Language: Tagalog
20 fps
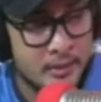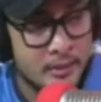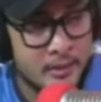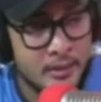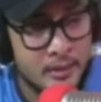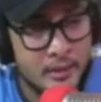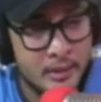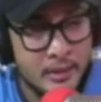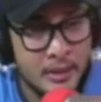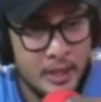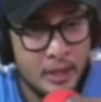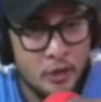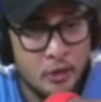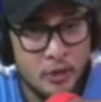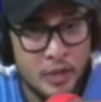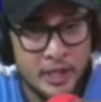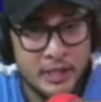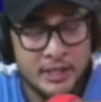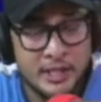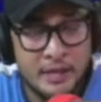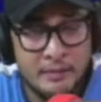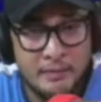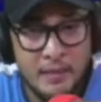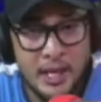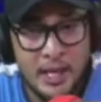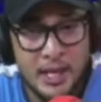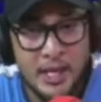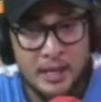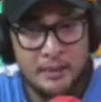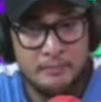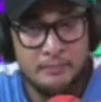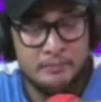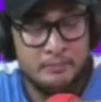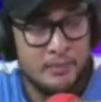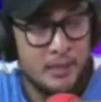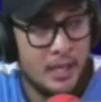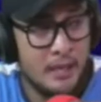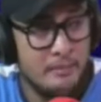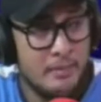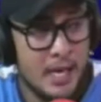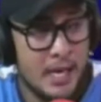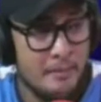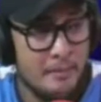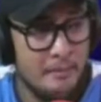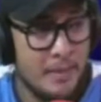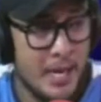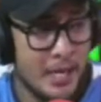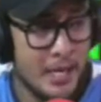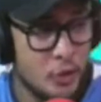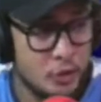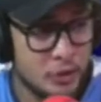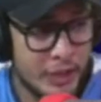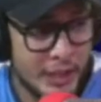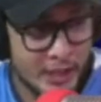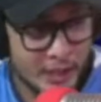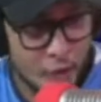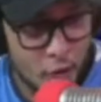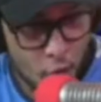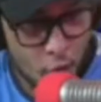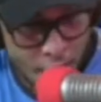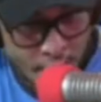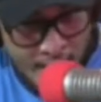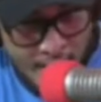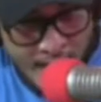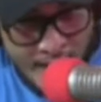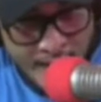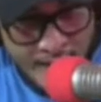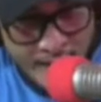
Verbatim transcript: Dako kay tabang ang, ang makabagong teknolohiya.